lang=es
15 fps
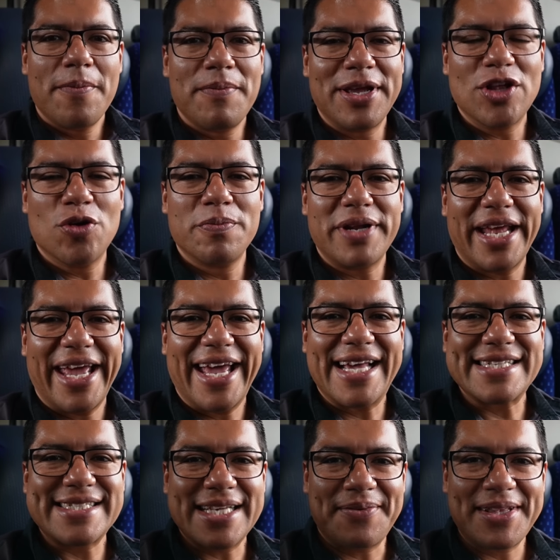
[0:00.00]
Mi nombre
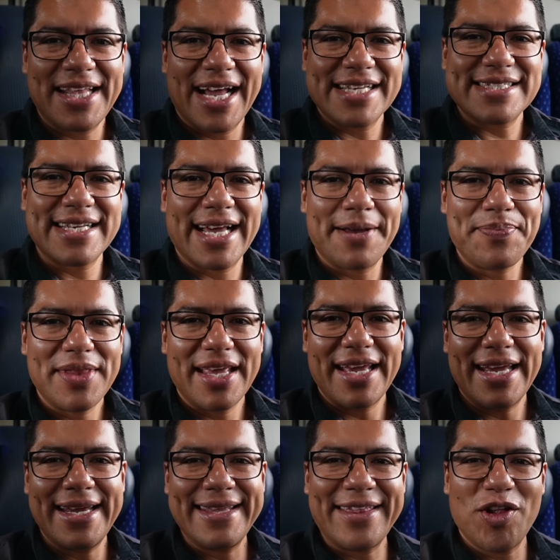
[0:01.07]
es David Gasca
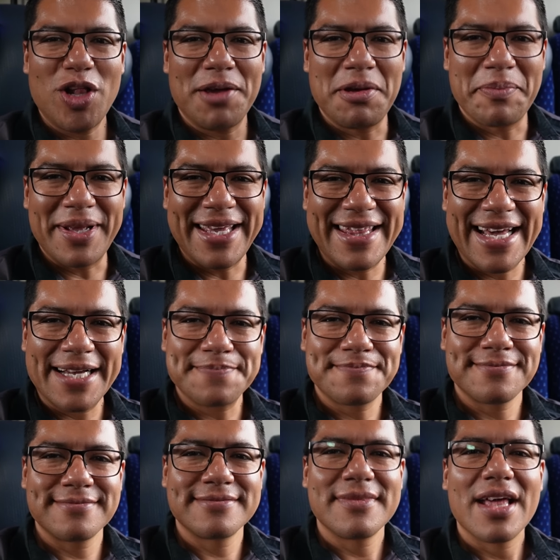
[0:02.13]
y te doy la bienvenida
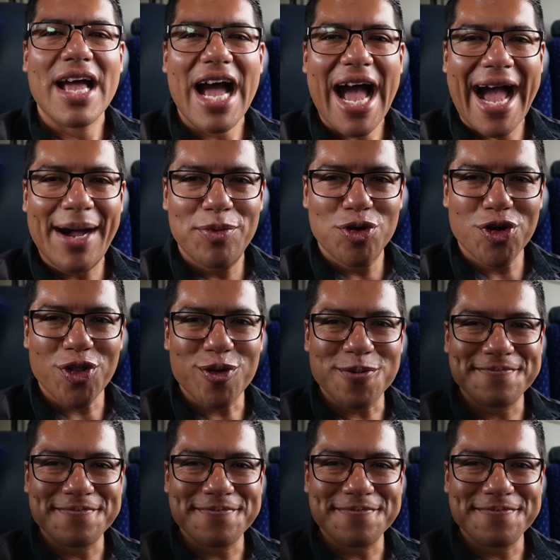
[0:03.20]
a bordo.